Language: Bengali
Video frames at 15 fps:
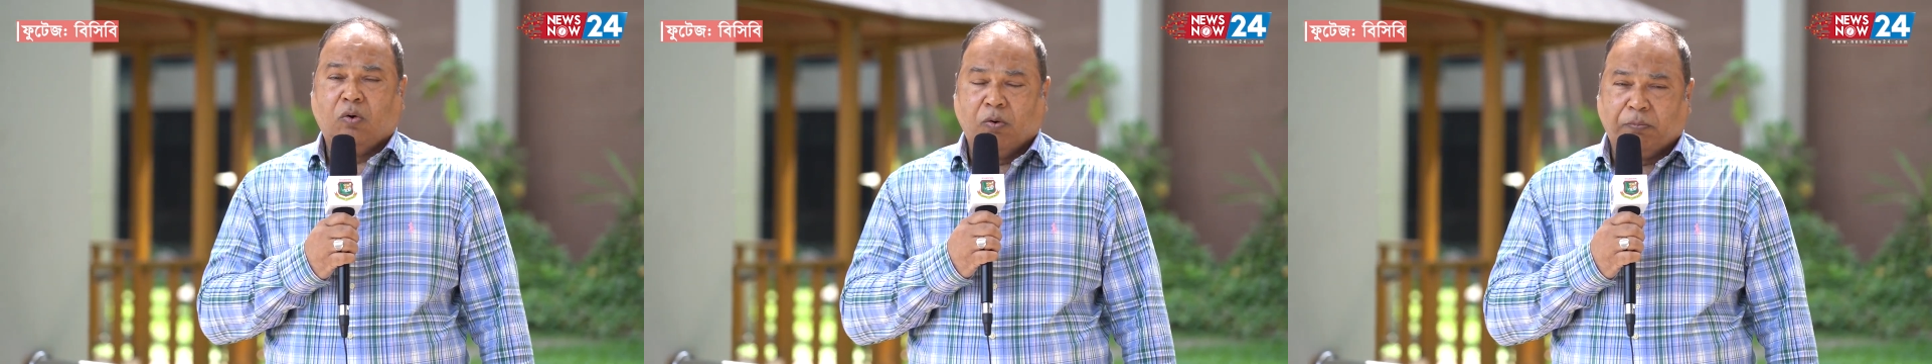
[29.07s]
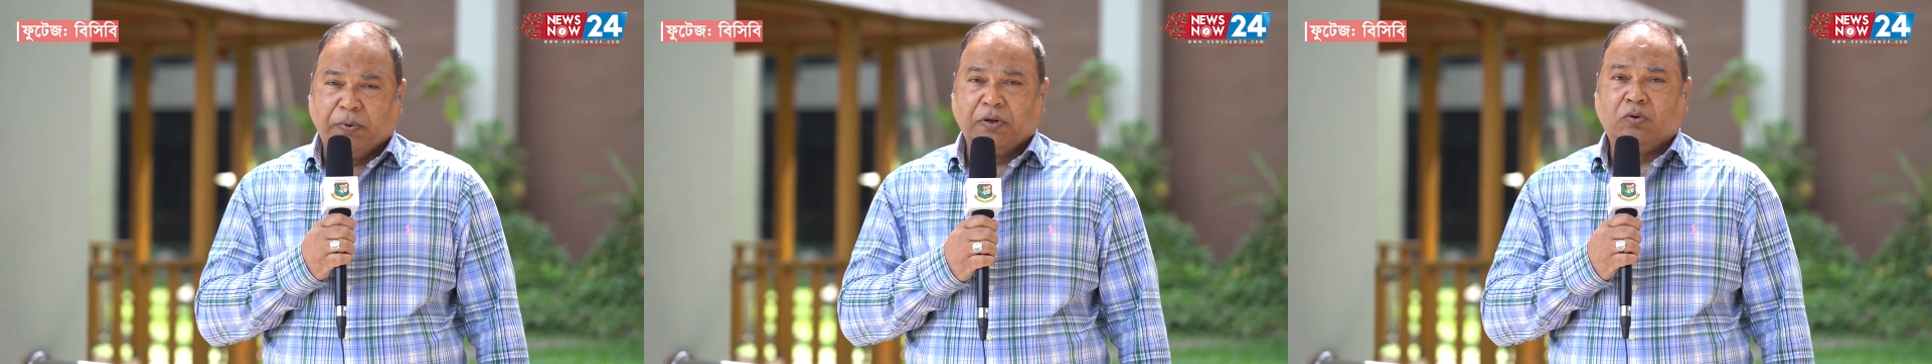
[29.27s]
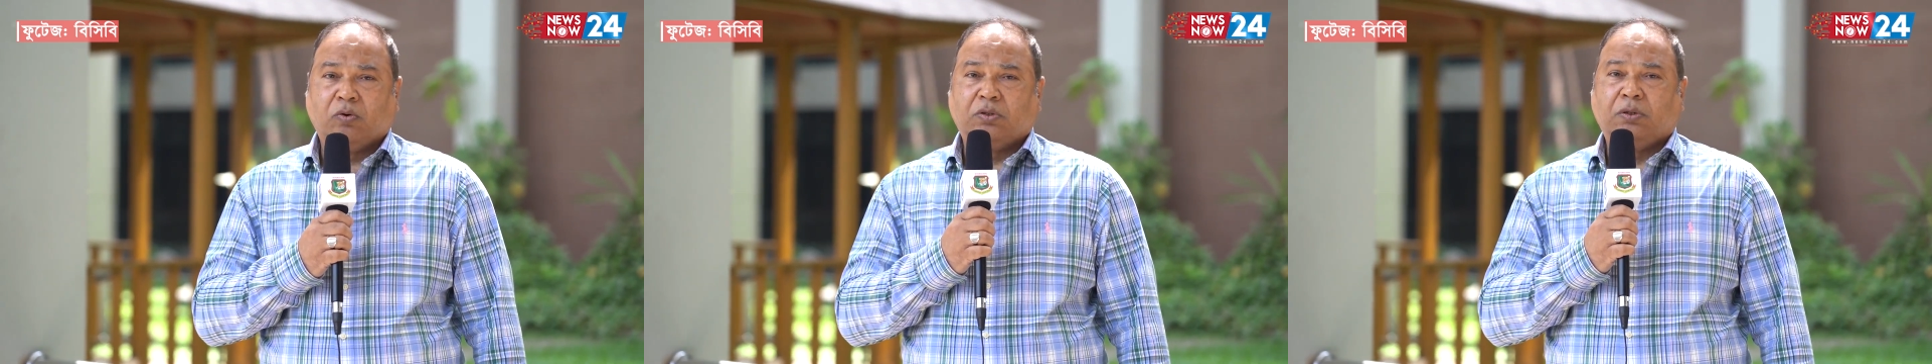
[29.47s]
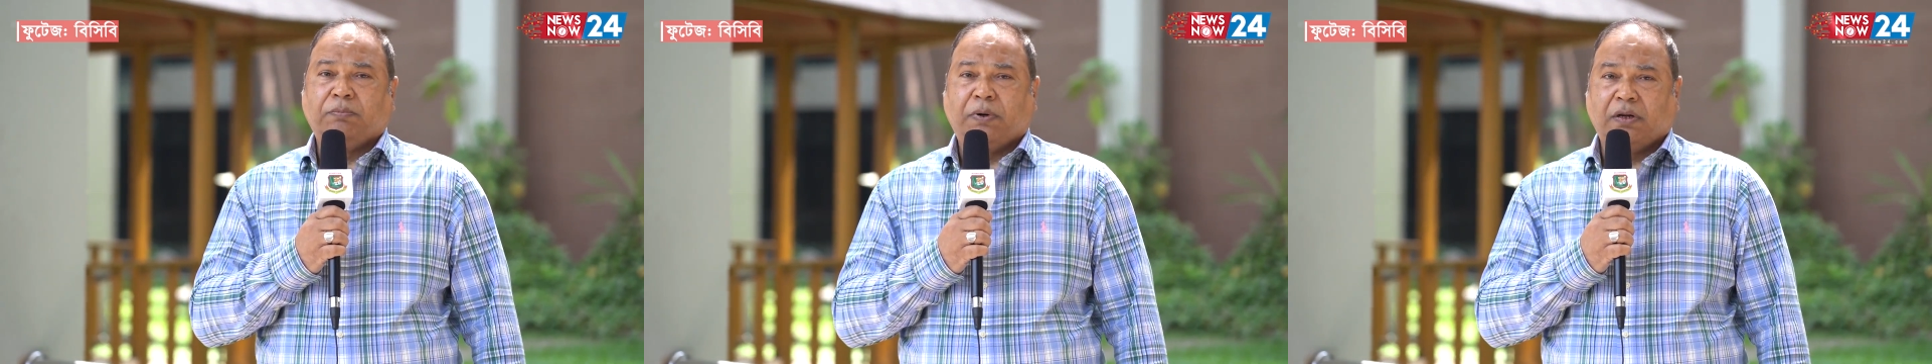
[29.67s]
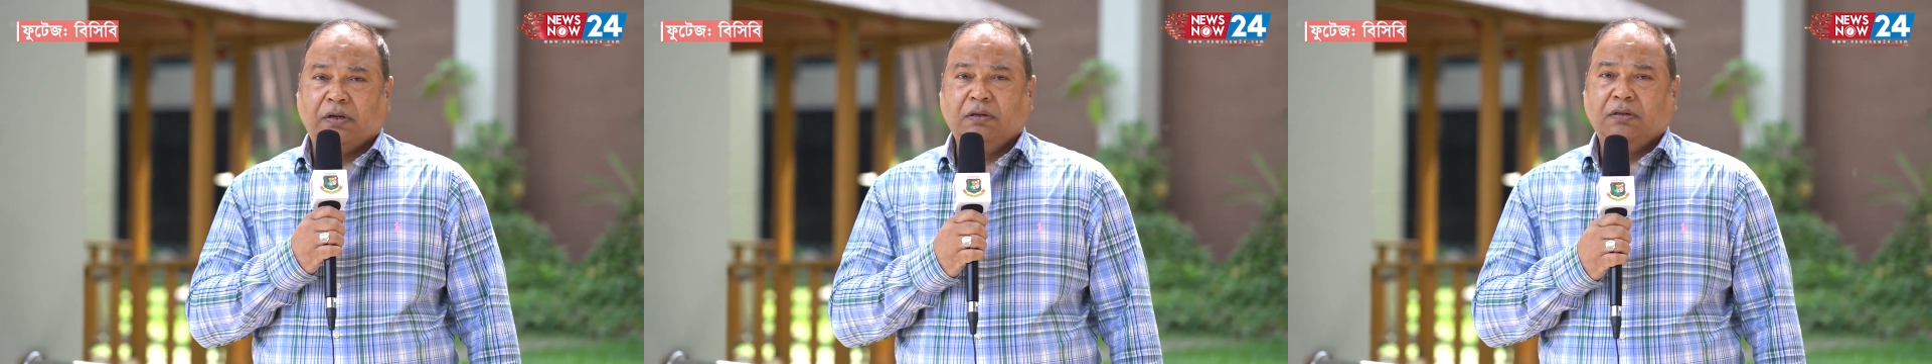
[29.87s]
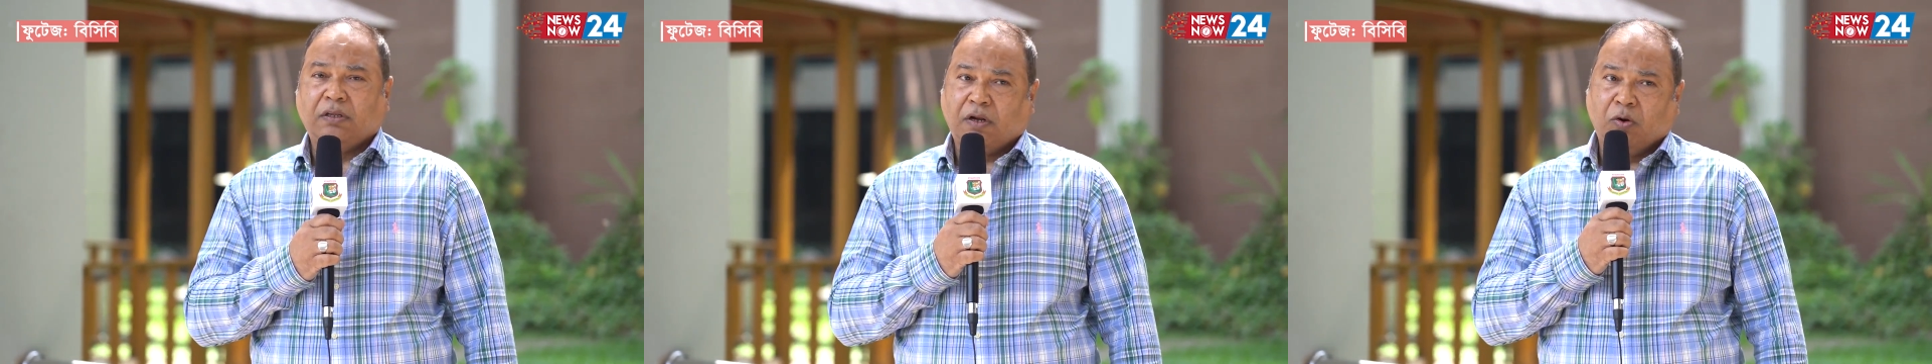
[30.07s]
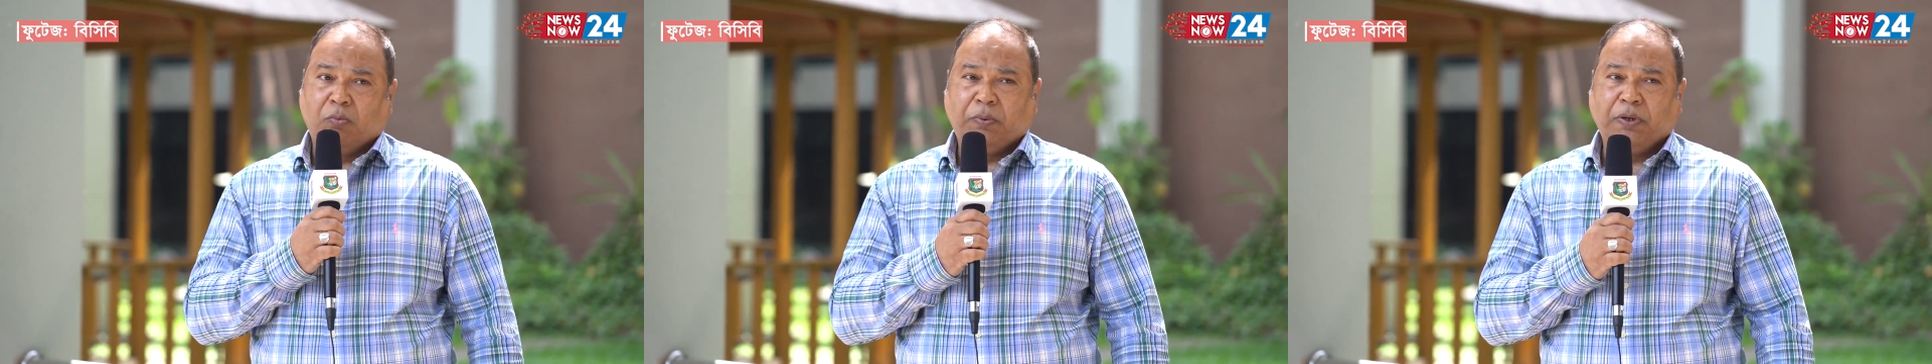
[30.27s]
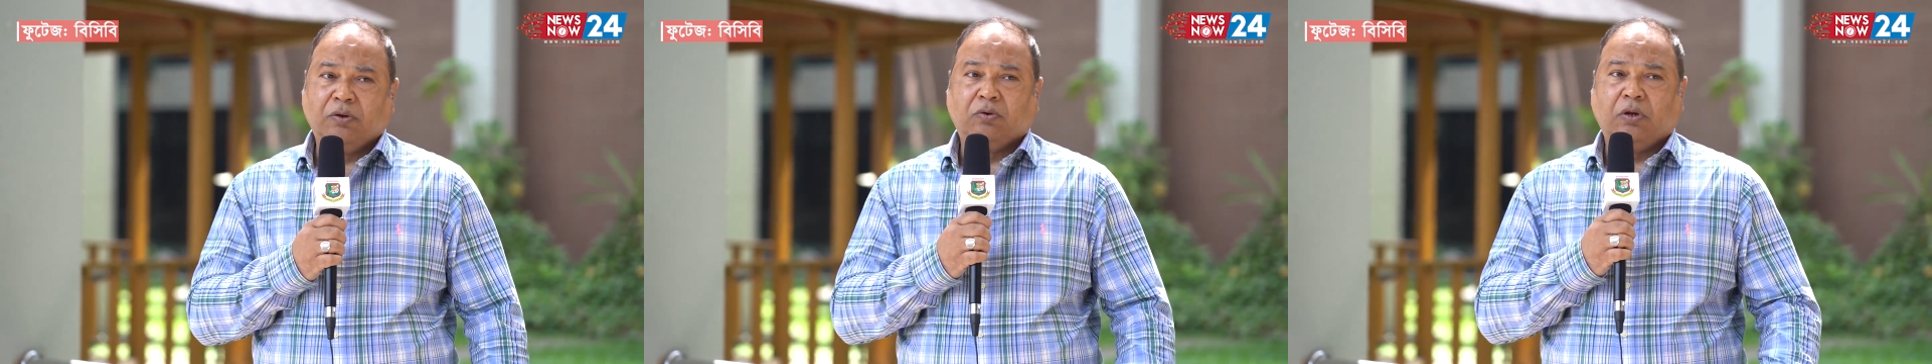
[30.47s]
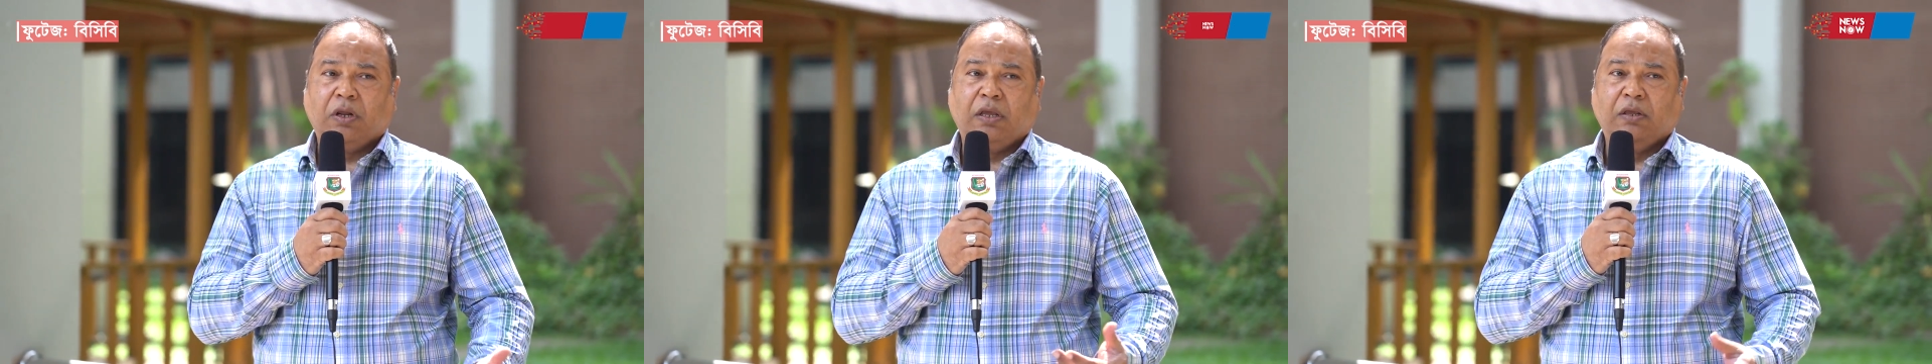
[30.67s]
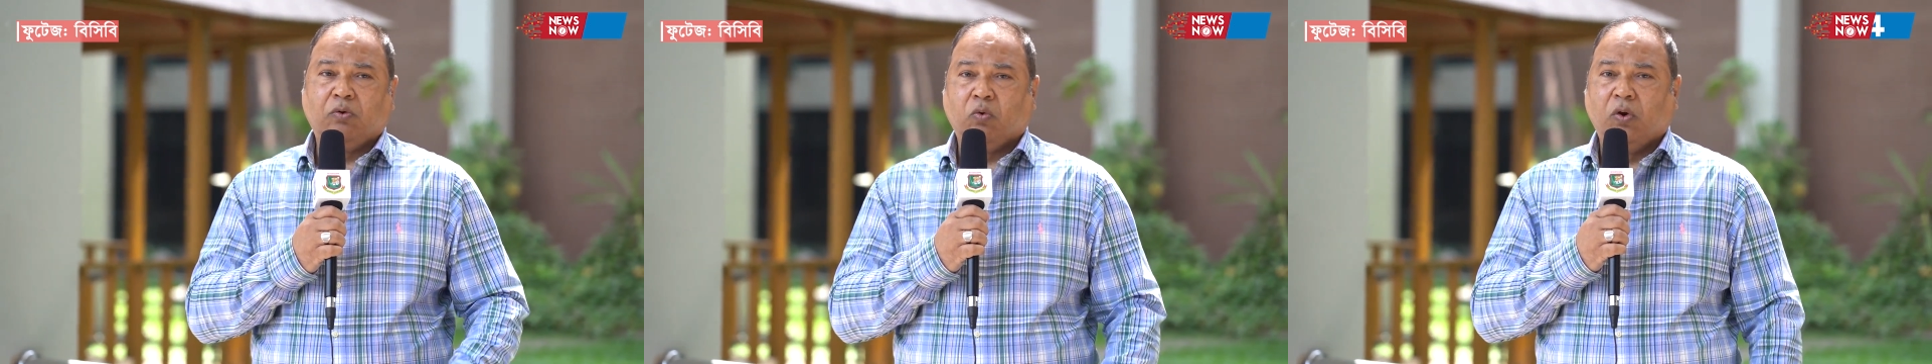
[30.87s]
ওপেন করতে পারেন তারা
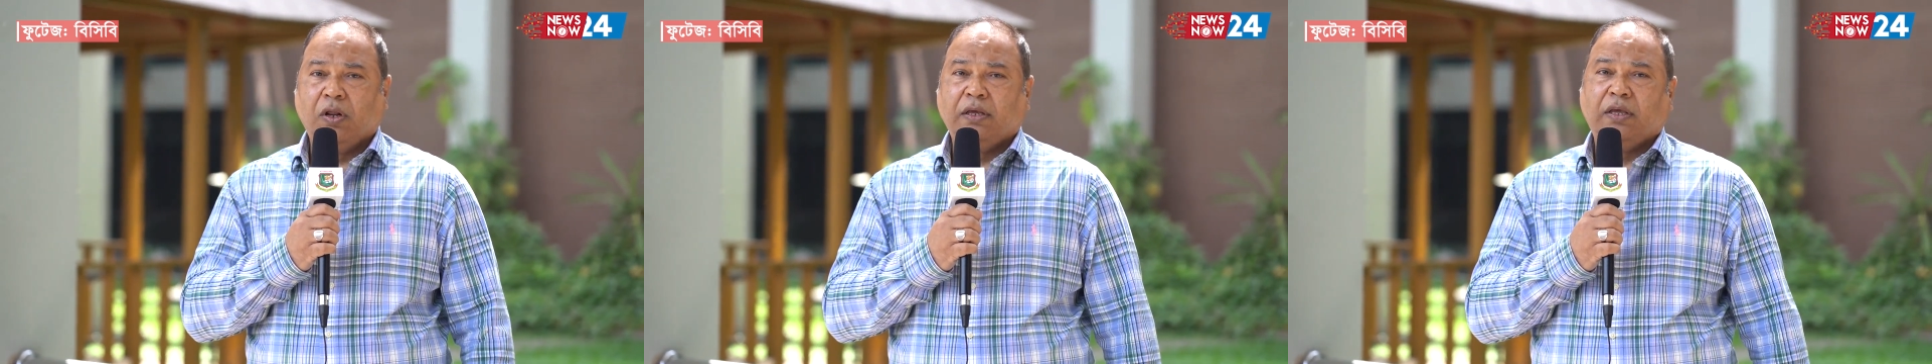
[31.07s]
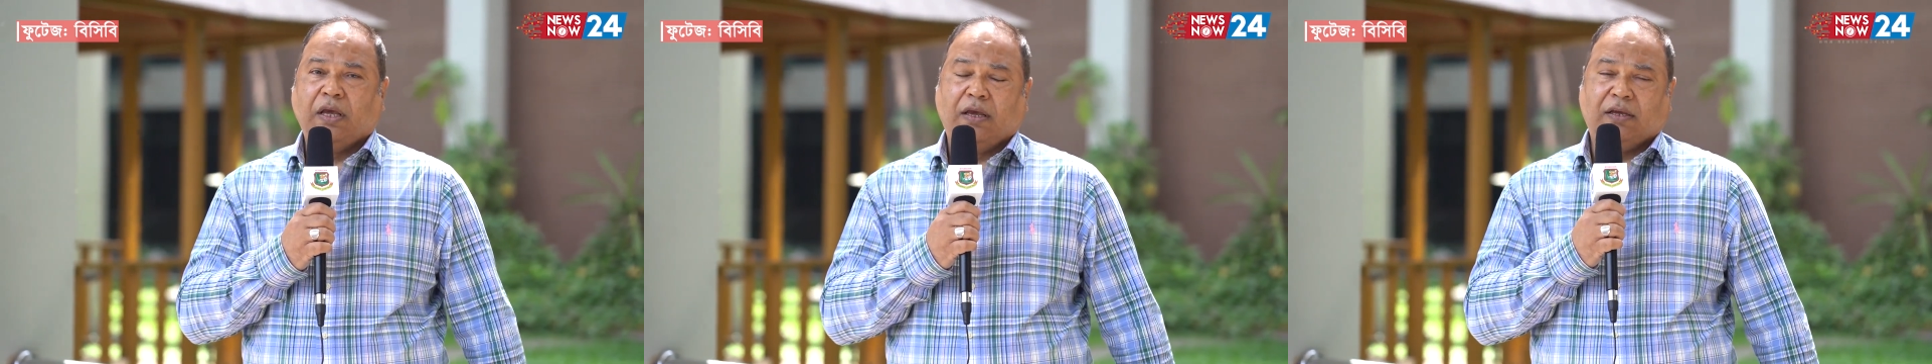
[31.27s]
ওপেনিং রোলেই